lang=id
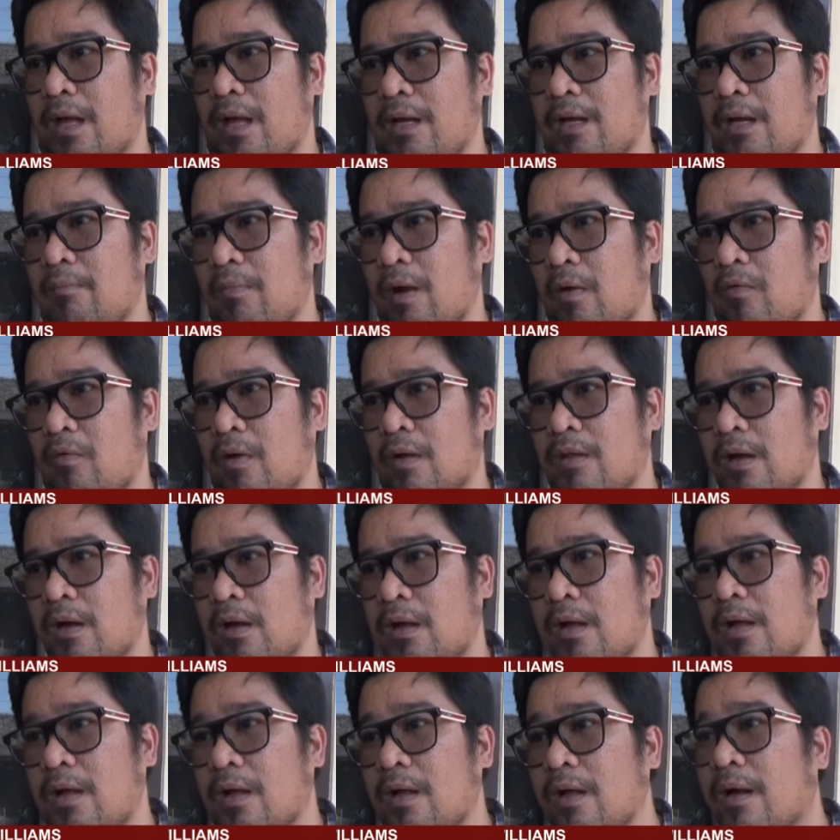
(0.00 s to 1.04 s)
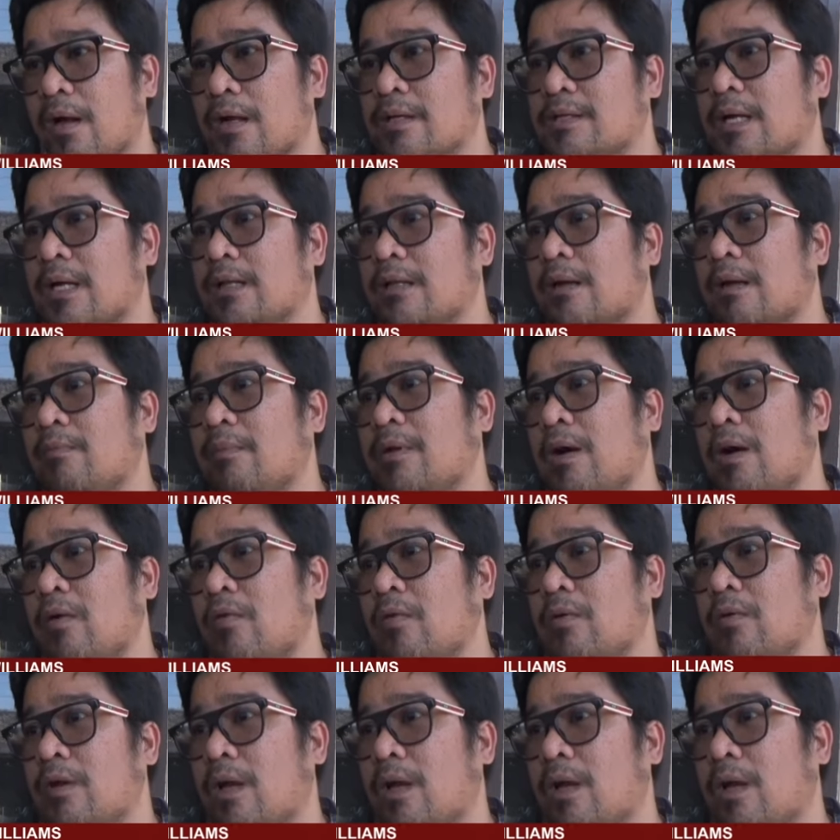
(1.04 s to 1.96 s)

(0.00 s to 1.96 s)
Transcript: dia ada melakukan rencana terlebih dahulu